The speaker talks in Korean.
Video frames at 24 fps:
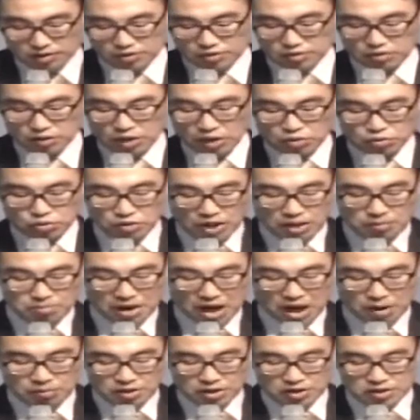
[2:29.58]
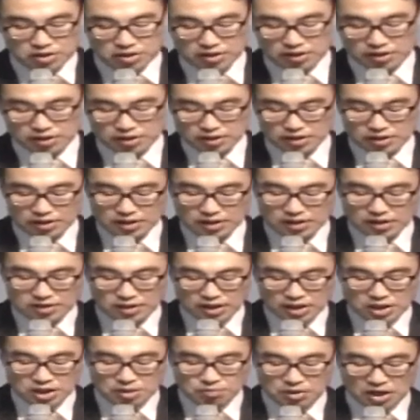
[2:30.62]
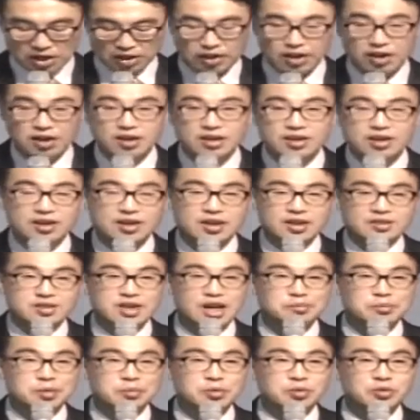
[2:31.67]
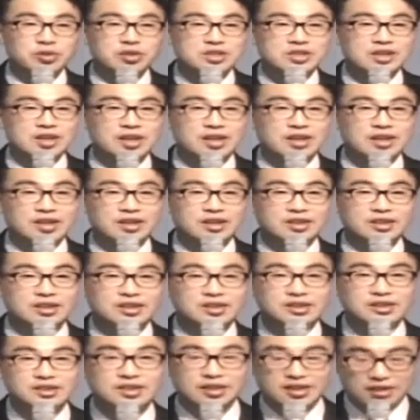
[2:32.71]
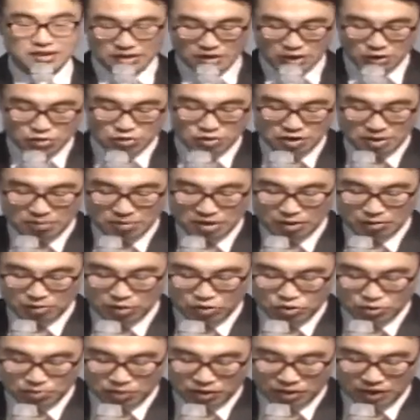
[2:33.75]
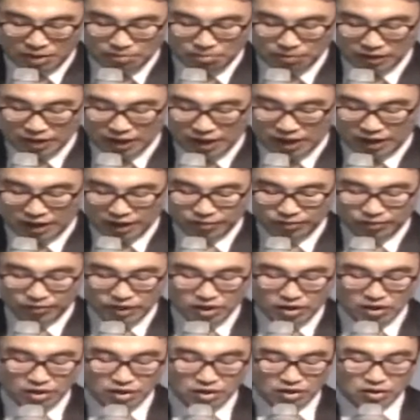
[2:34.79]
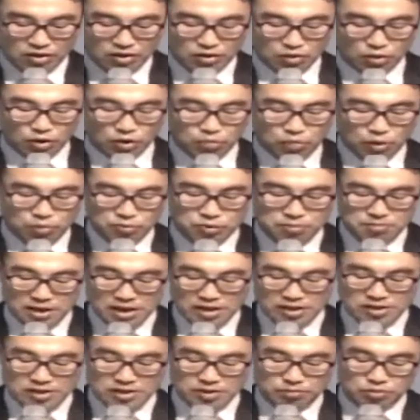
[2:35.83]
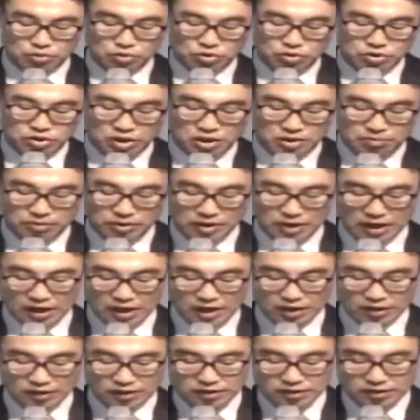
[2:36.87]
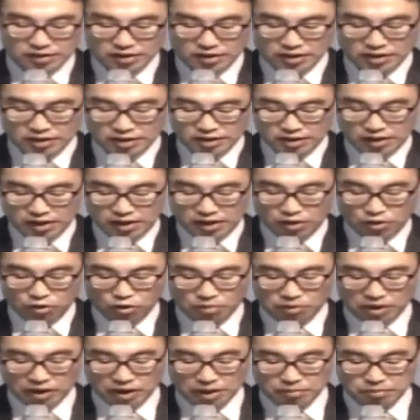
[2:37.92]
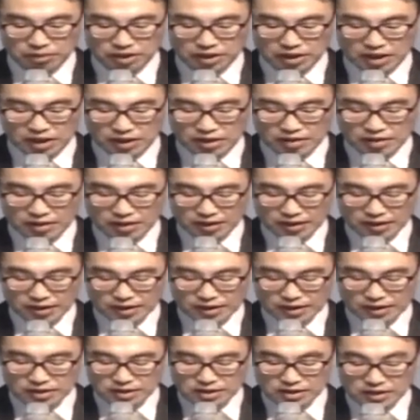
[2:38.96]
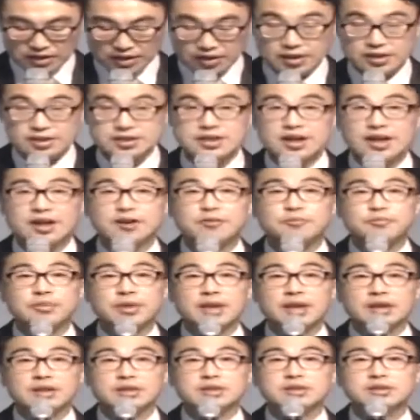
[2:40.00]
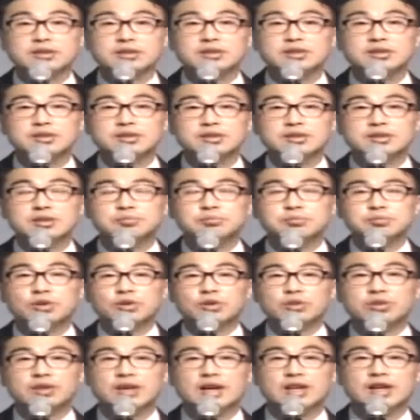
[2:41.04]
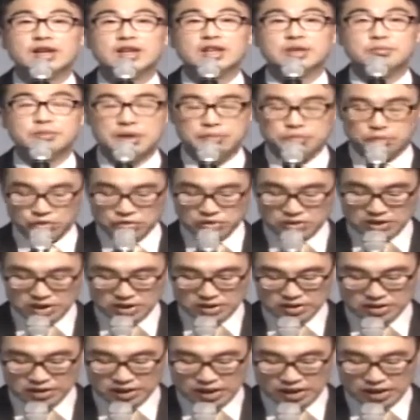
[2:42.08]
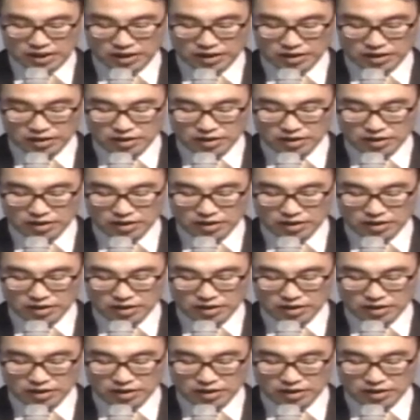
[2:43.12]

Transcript: 예수의 마음인지를 세심하게 살펴보는 시간이 되기를 예수님의 이름으로 축복합니다. 오늘 본문 말씀 6절입니다. 이렇게 고백합니다. 시작. 그는 근본 하나님의 본체시나